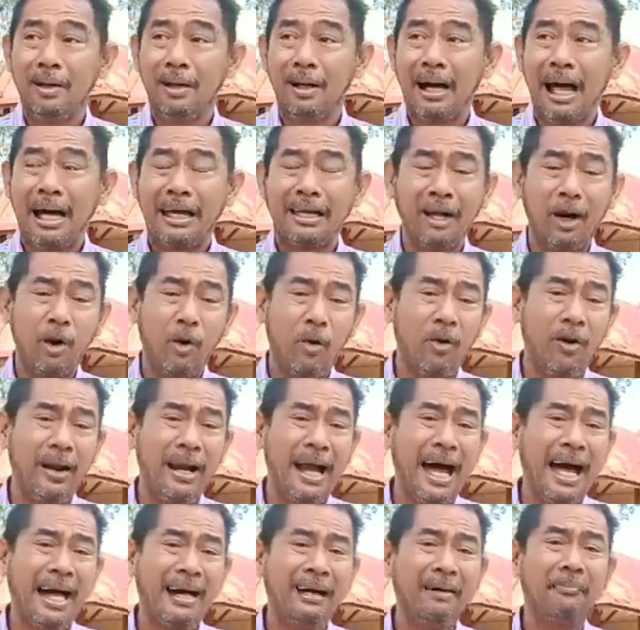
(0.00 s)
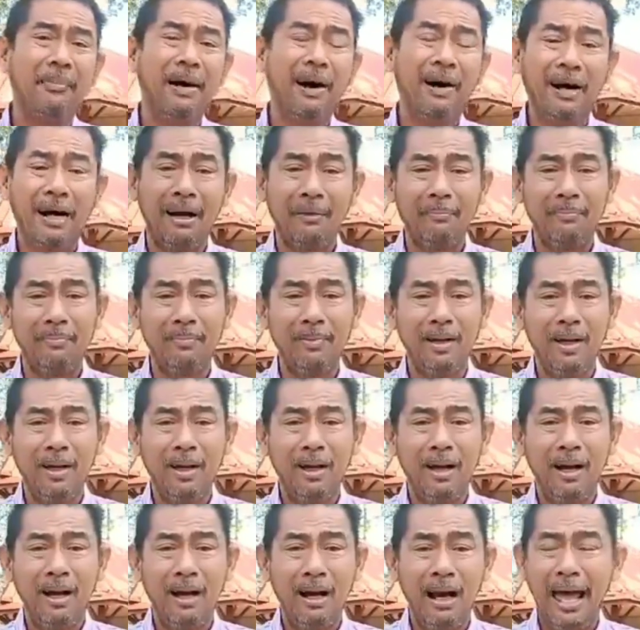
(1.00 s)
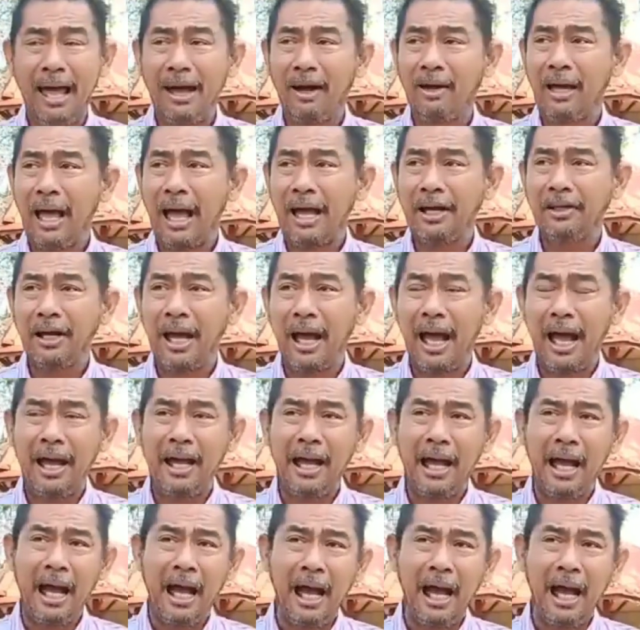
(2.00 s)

ใครจะลงก็ได้หรือเปล่าครับ และไอ้ไอ้